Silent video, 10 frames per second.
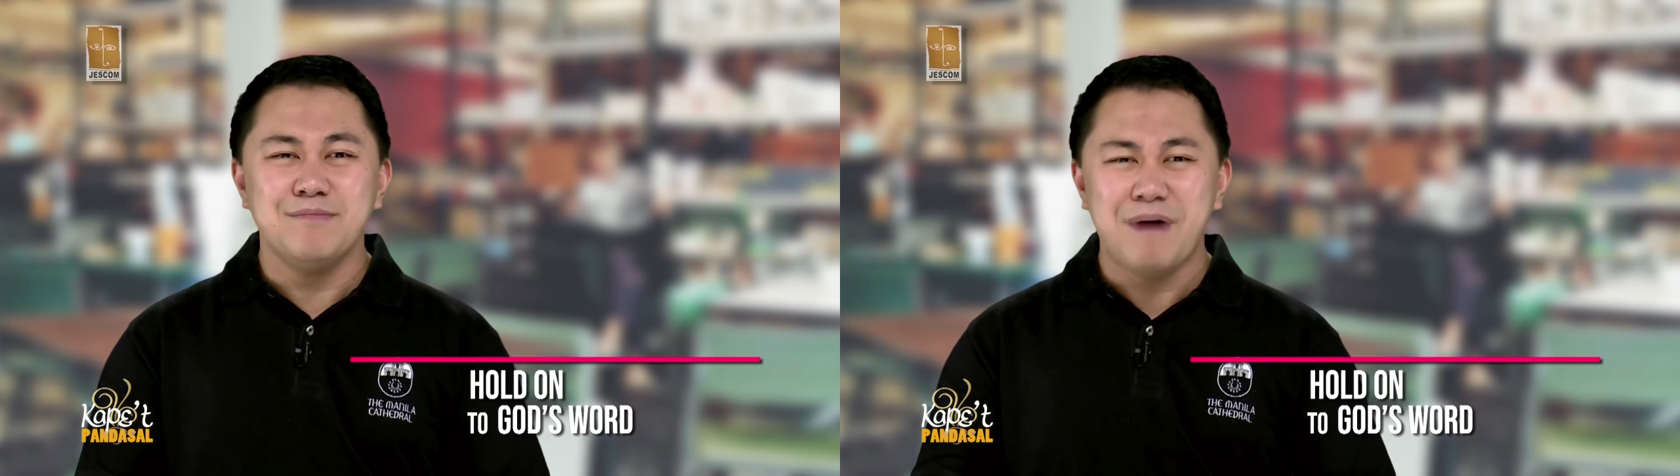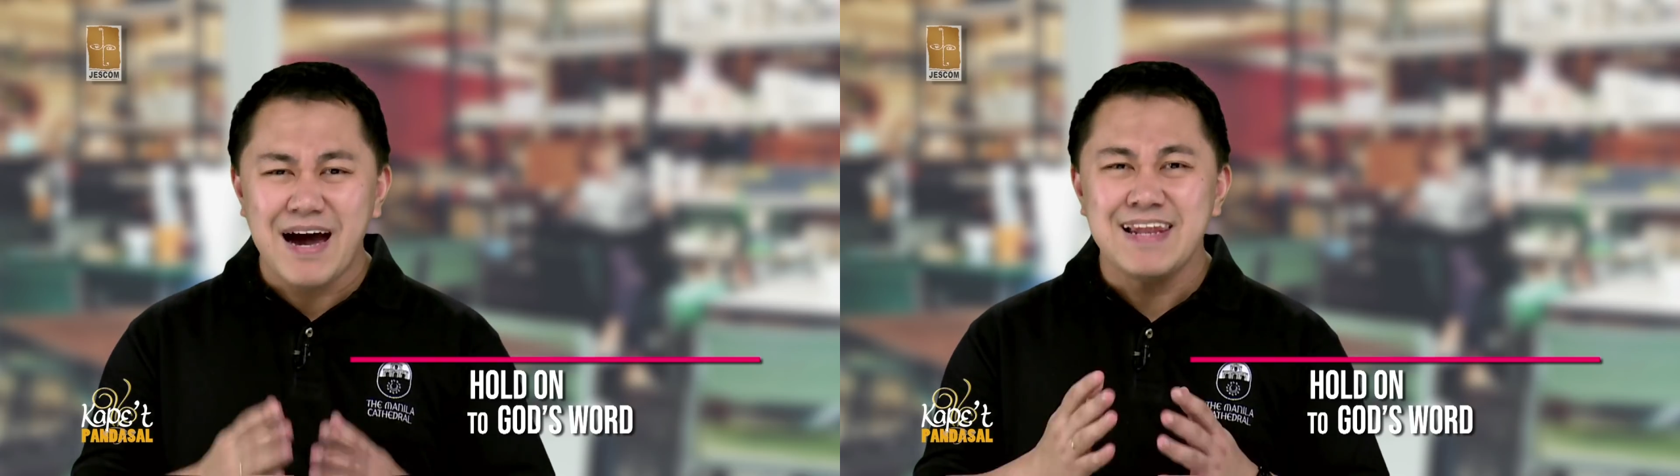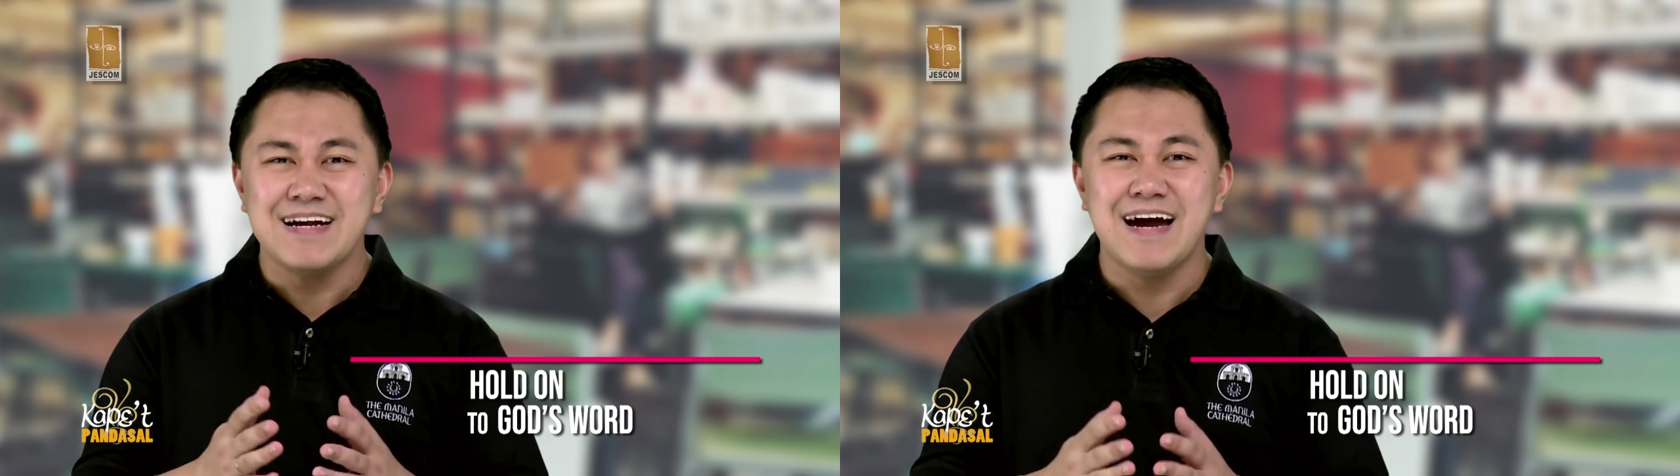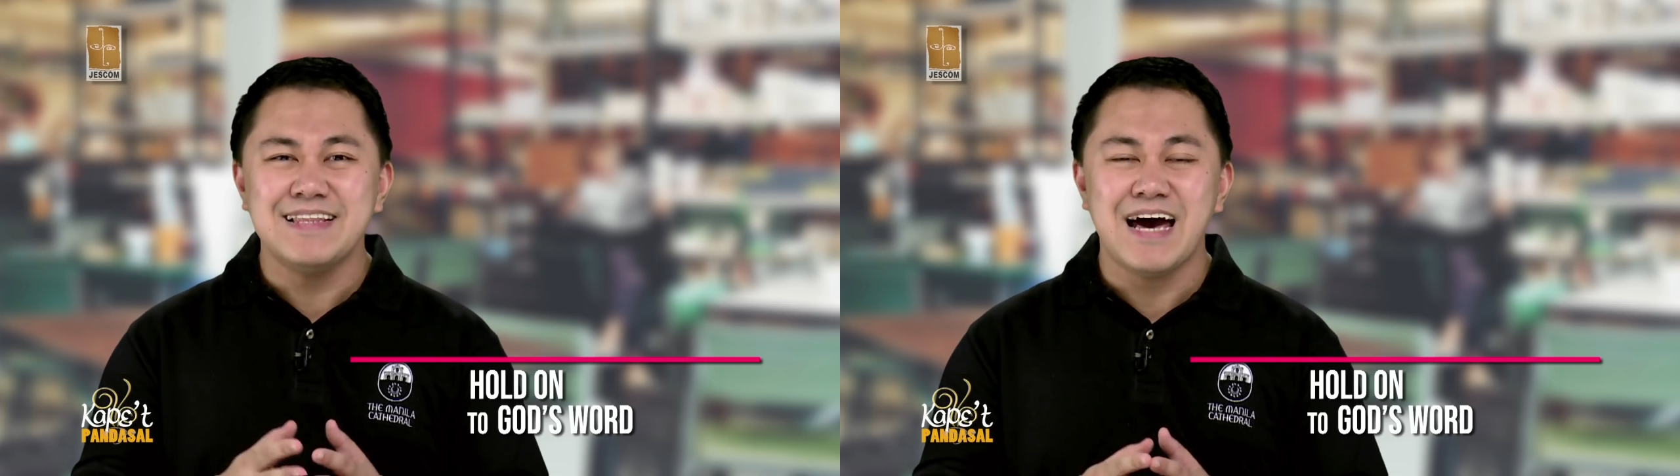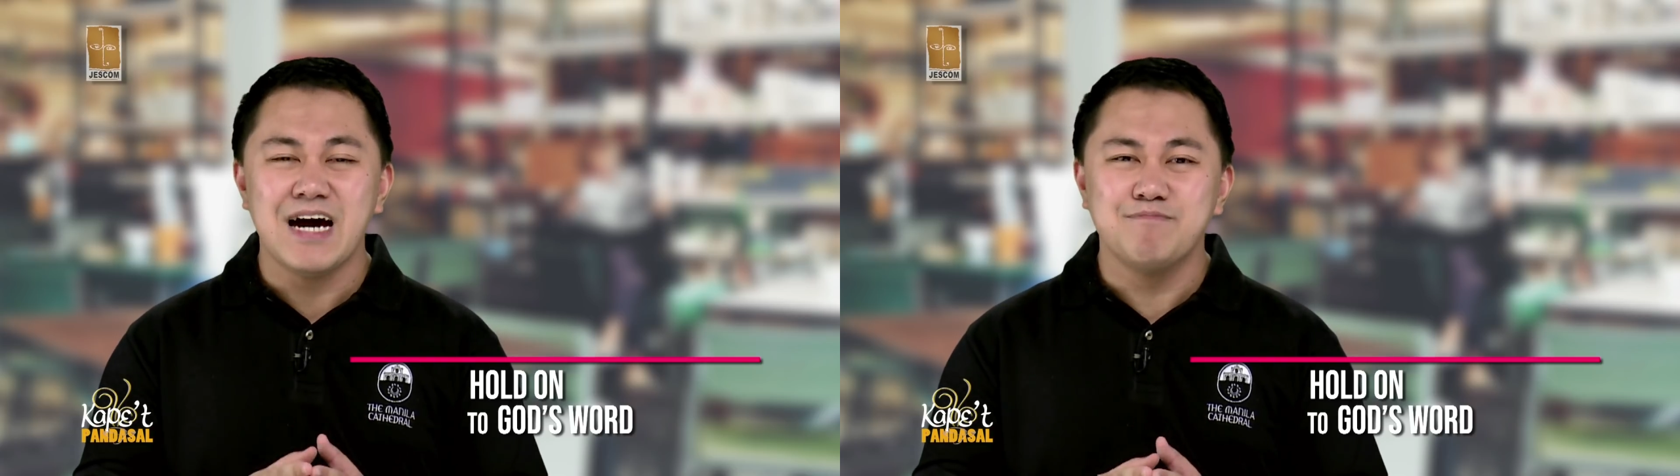Mahalaga
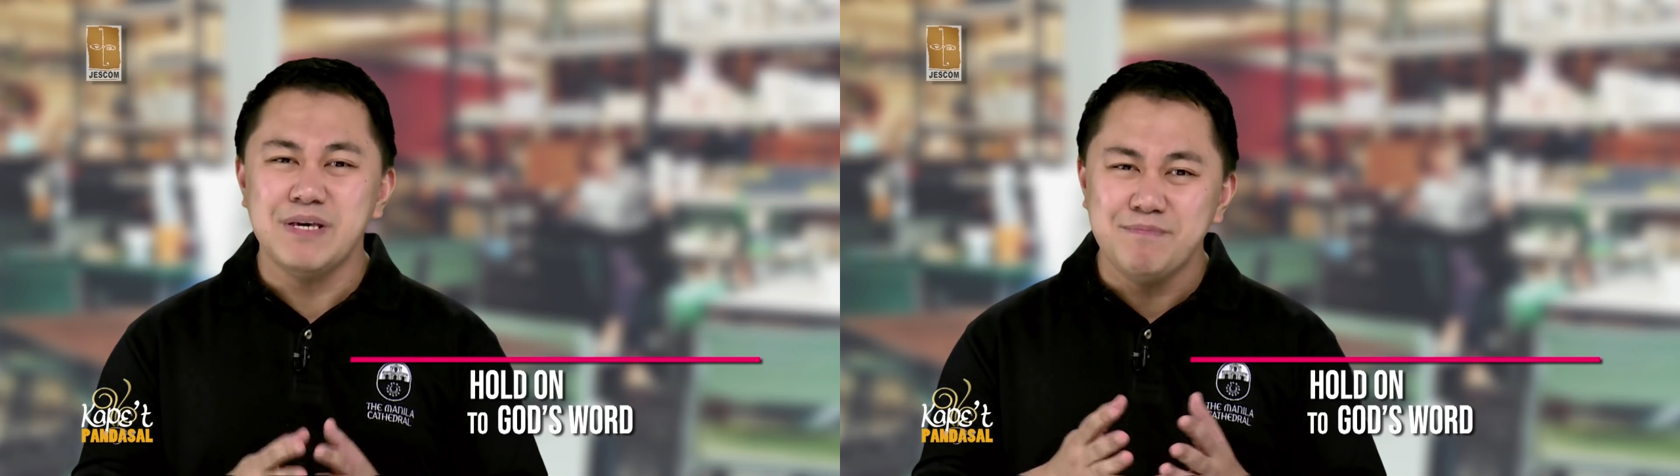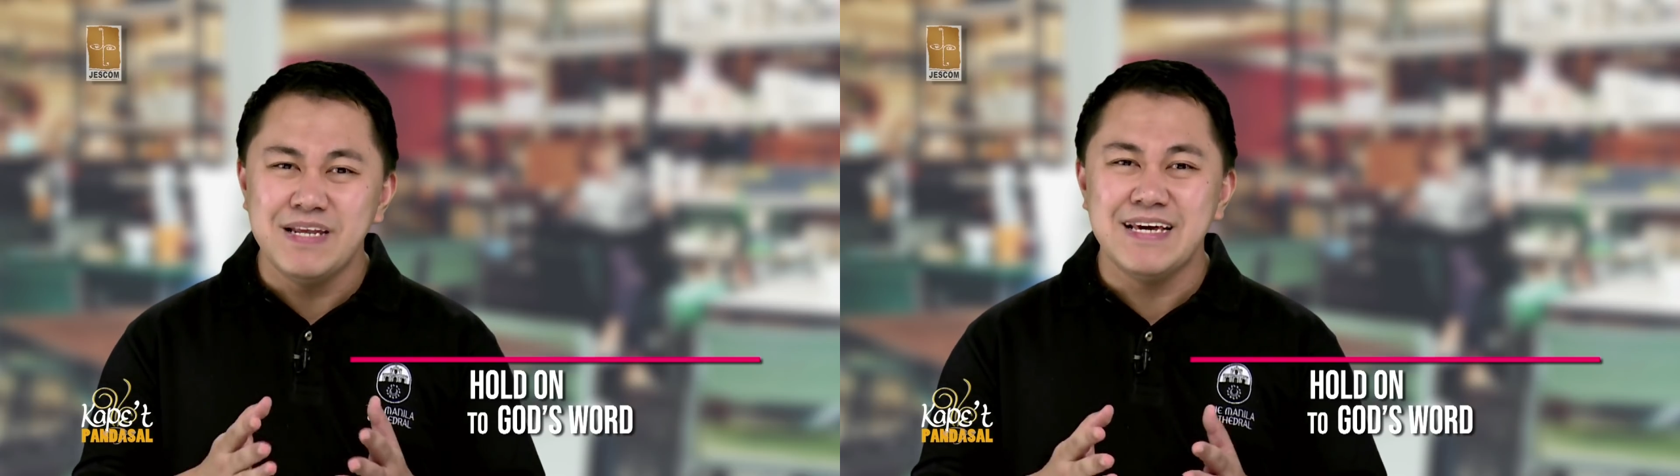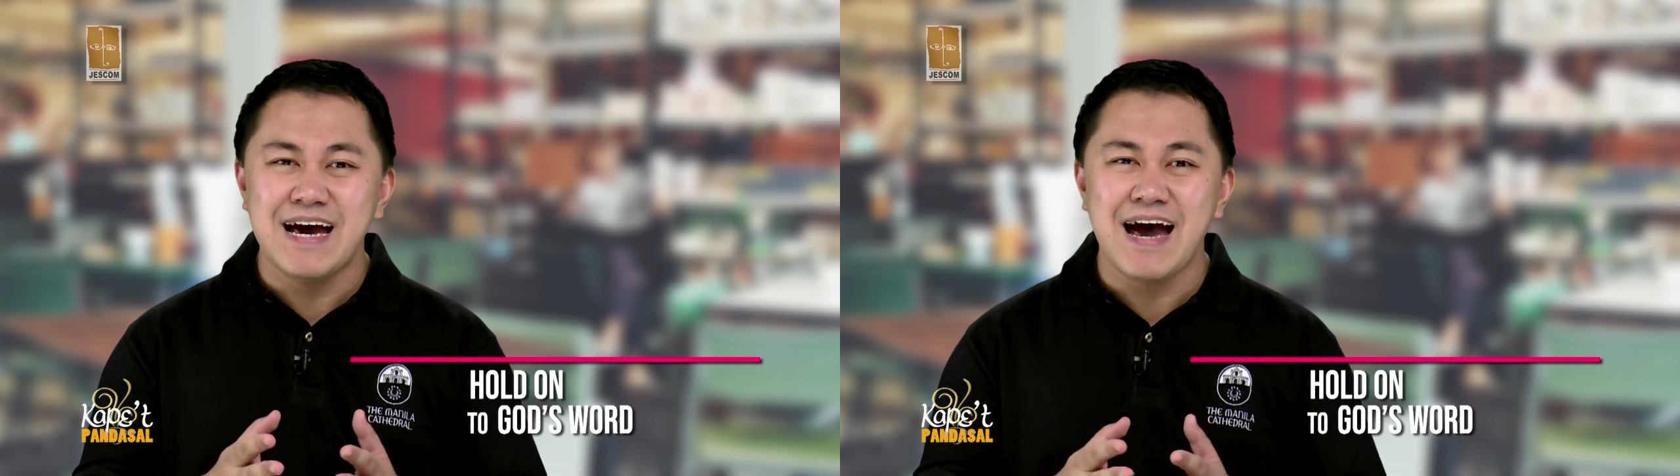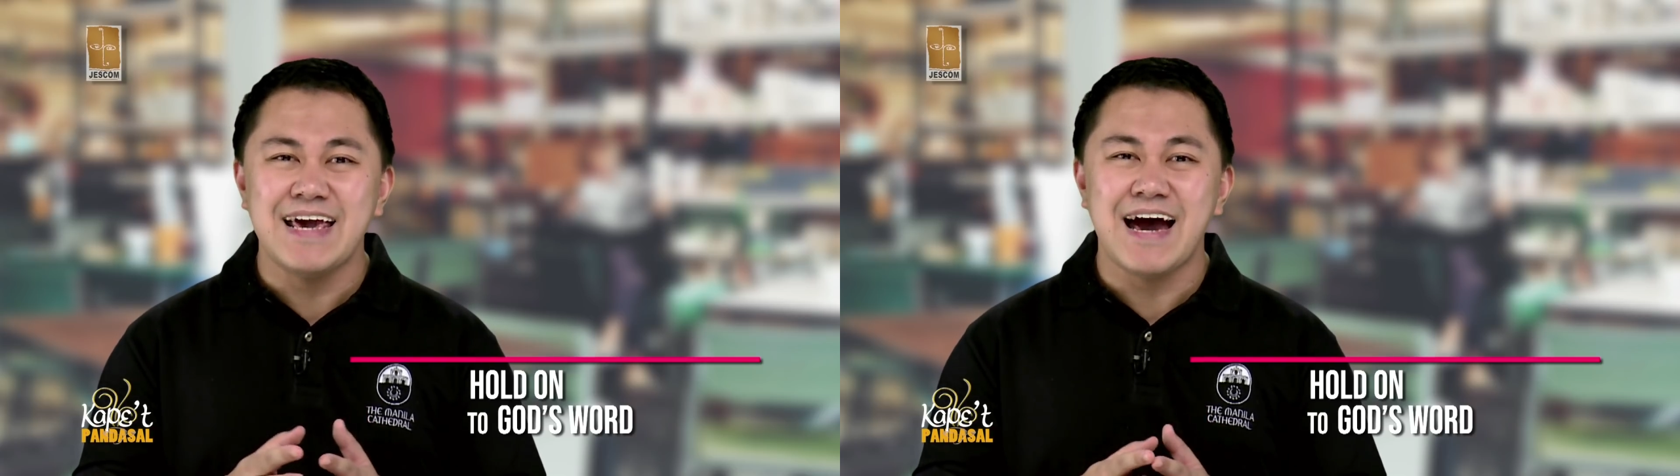na ang Biblia ay